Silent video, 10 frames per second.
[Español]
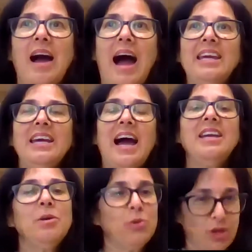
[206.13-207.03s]
hay,
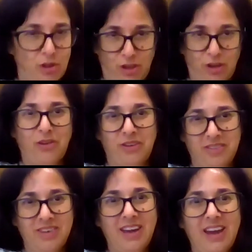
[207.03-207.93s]
ebullición,
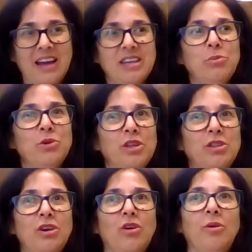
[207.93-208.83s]
hay
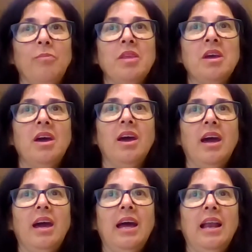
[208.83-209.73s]
ebullición. ¿eh?
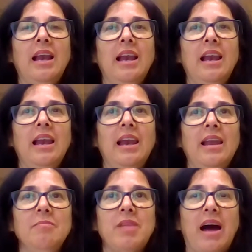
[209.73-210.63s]

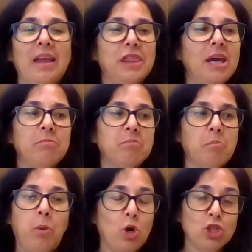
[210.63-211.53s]
hace
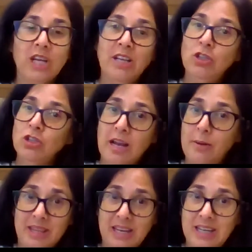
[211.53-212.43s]
pocos años, la
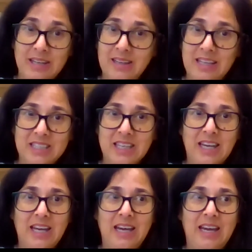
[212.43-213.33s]
verdad, es
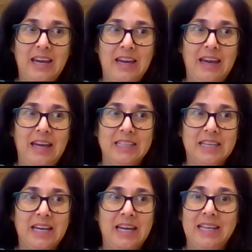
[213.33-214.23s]
que, es
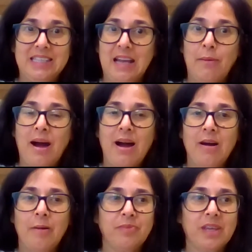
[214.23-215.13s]
que
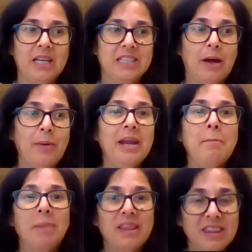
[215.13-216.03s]
estaba, estaban
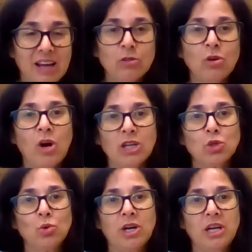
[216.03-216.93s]
empezando a
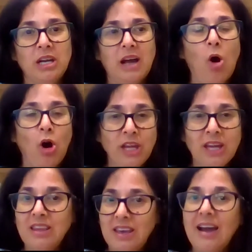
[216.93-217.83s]
surgir. Hoy en
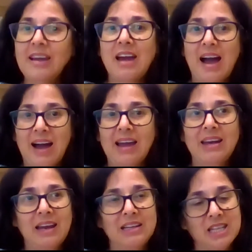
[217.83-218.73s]
día ya en
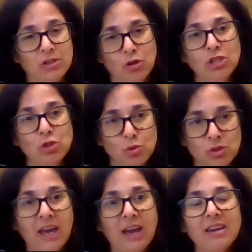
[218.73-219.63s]
el sector
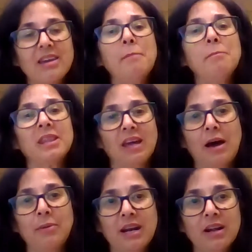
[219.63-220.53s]
Insurtech ya empiezan a
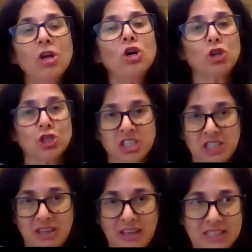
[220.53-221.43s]
haber cosas
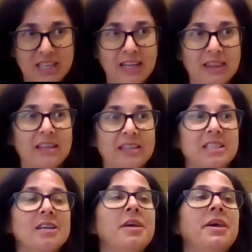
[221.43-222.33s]
interesantes.
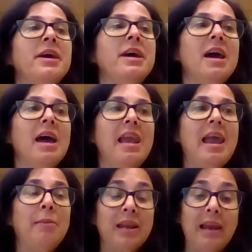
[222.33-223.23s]
La,
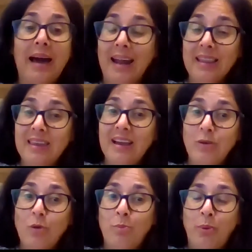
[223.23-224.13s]
gracia,
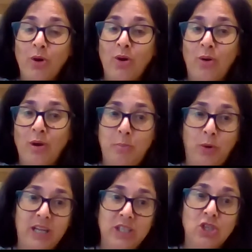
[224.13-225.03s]
un poco, y por
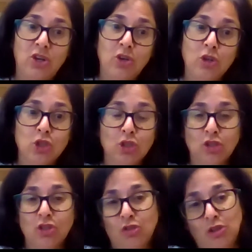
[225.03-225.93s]
eso
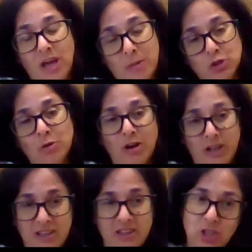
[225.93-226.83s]
nosotros hemos tomado la
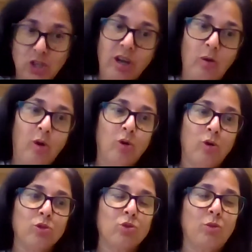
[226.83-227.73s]
decisión que luego
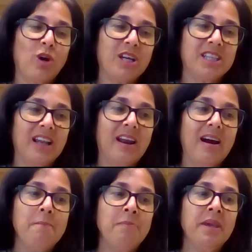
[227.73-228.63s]
supongo que
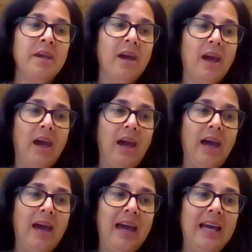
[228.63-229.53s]
saldrá,
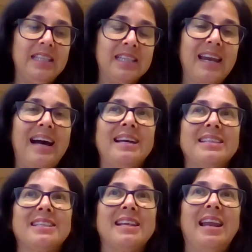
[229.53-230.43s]
eh, es que
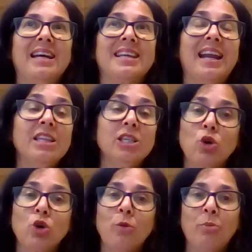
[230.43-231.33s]
las, las grandes
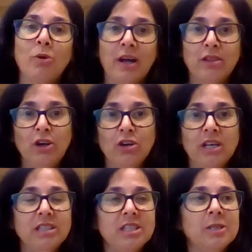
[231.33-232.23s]

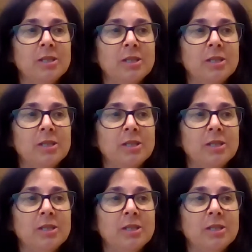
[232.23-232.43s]
corporaciones